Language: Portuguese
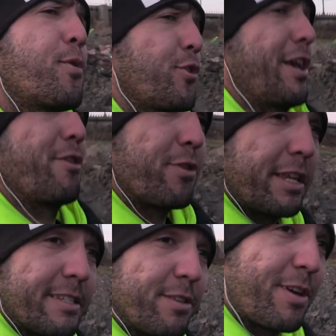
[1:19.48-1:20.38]

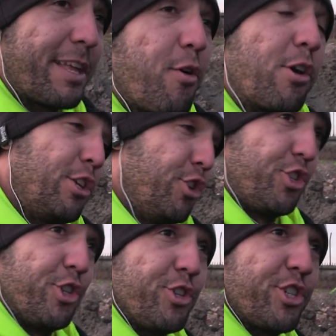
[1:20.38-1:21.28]
protagonista do canal
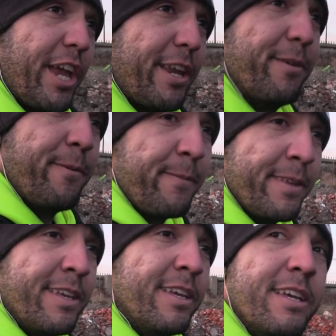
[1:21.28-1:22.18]
Clandestino Channel.
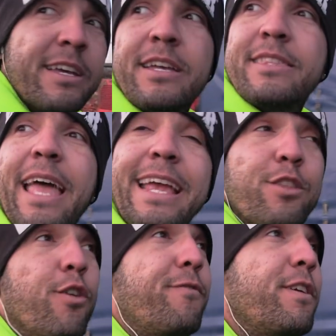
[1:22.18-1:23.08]
Tá aí
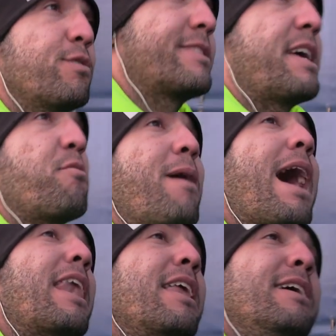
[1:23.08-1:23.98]
novinho, zero
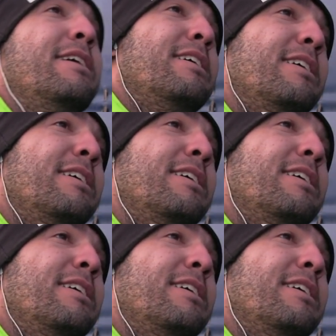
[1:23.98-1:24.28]
bala.